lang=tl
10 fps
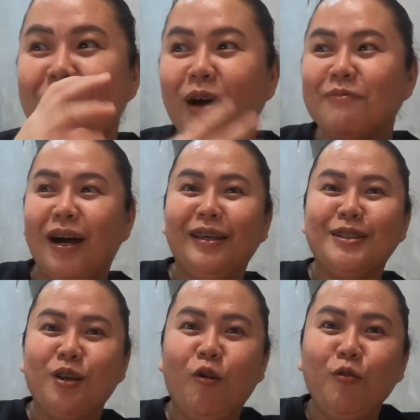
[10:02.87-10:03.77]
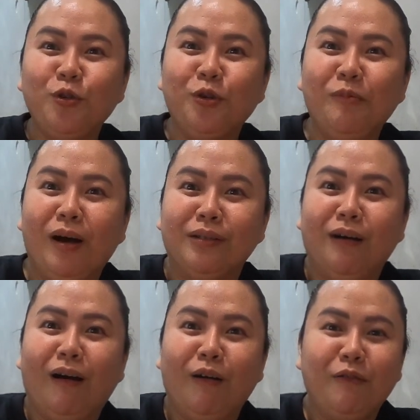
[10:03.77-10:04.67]
lang, baka ako,
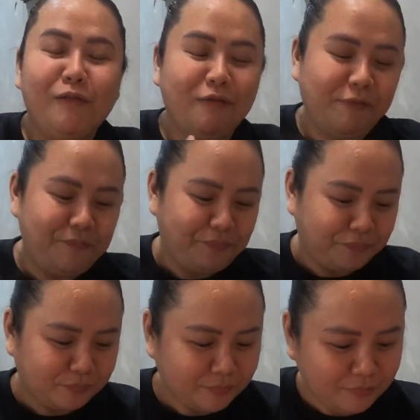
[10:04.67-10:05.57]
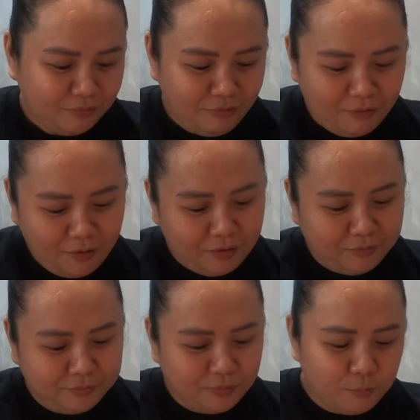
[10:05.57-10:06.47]
gutumada ako. Sarap
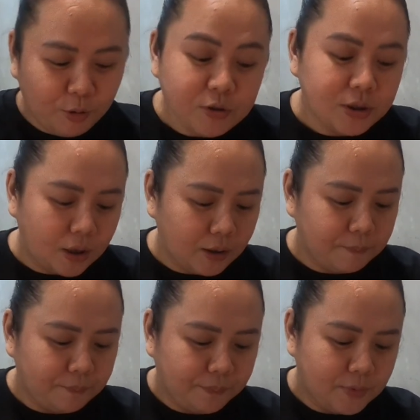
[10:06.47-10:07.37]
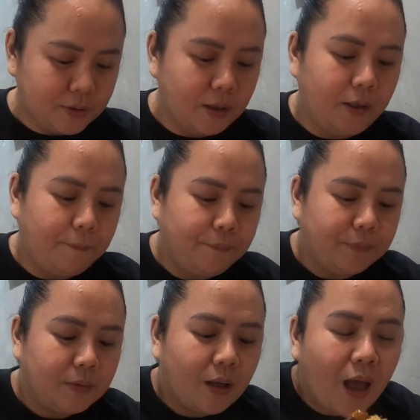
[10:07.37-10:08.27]
pa. sarap. Sarap.
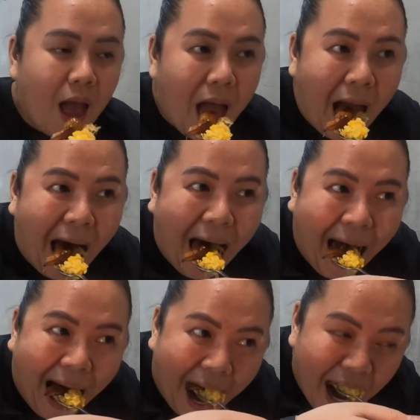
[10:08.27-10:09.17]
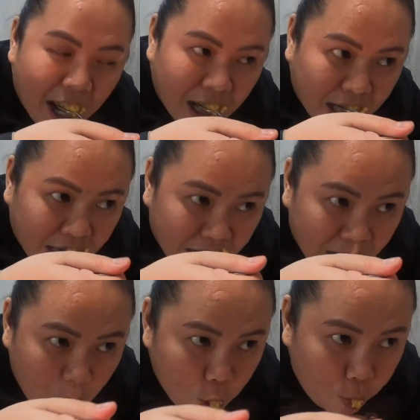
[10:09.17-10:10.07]
Okay, kuha muna kami
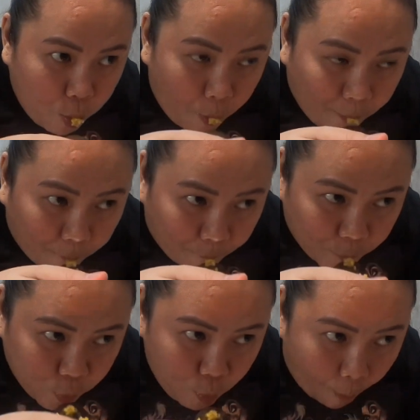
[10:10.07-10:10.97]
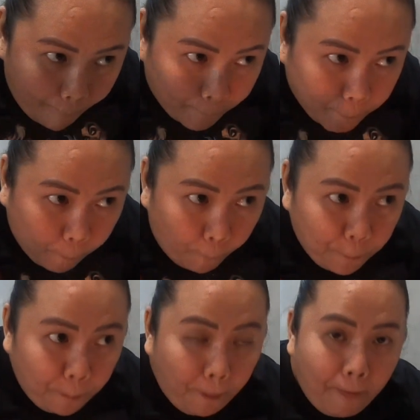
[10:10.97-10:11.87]
ng dessert and we'll continue later.